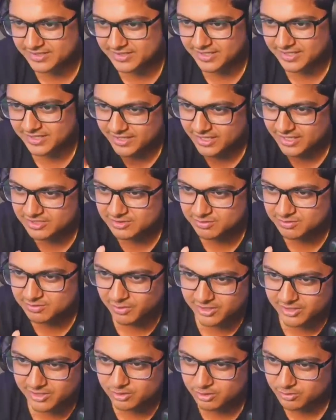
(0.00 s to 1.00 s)
एक केस मॉडल
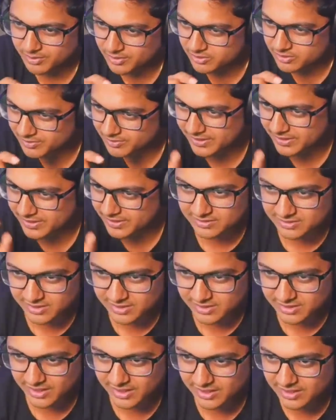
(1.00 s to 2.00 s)
ग्रुप है उसमें यस
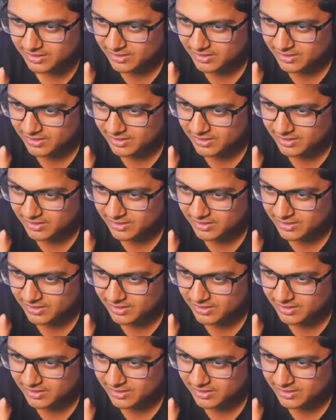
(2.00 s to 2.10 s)
लिखा है